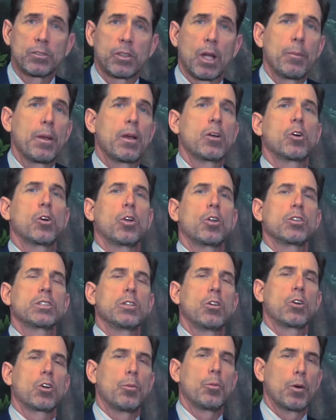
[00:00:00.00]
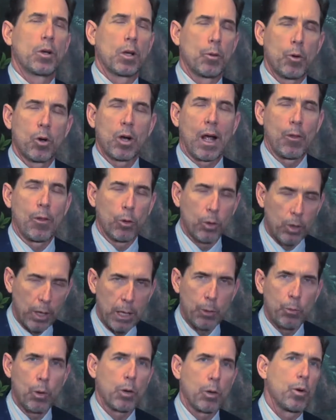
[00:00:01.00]
también conocido como el abogado
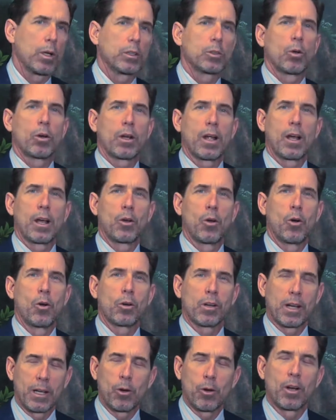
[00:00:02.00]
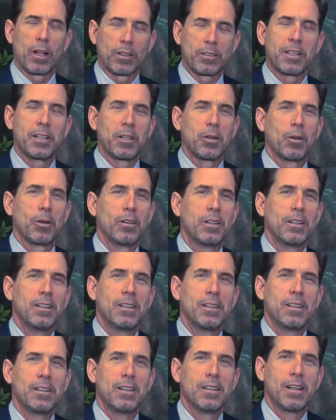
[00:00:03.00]
gringo ecuatoriano o gringo latino.
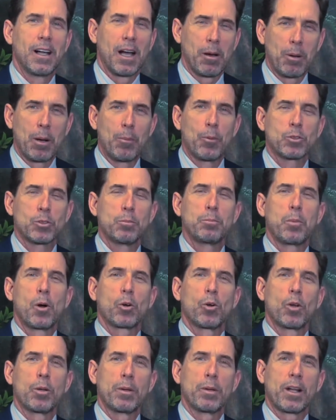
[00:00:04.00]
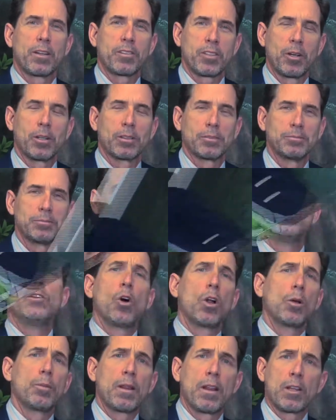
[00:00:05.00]
Hablemos un poco de inmigración. Y no
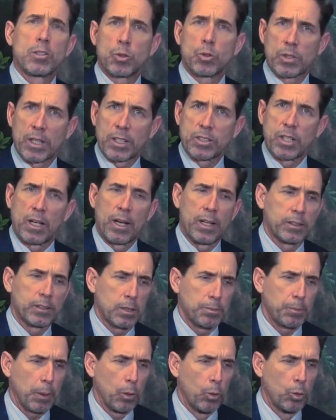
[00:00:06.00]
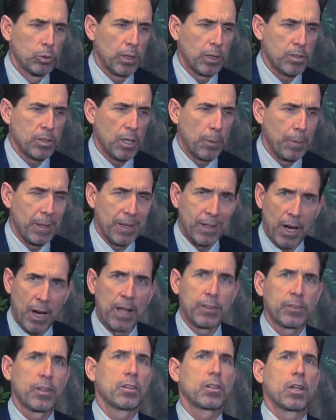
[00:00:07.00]
olviden sus excelentes preguntas a
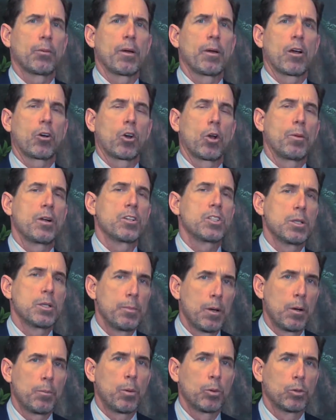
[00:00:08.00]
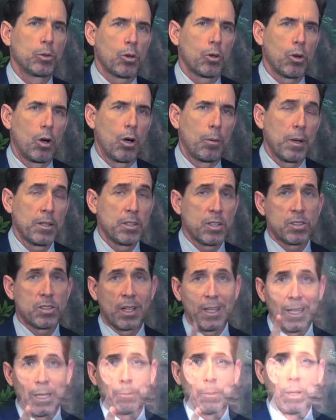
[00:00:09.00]
migrantetv.gmail.com. Ese es
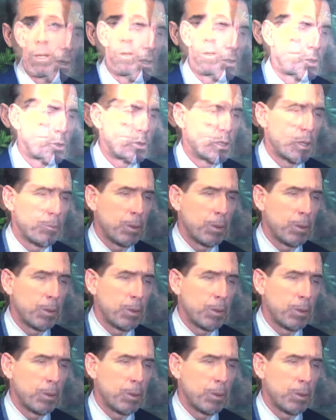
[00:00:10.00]
el email. Si usted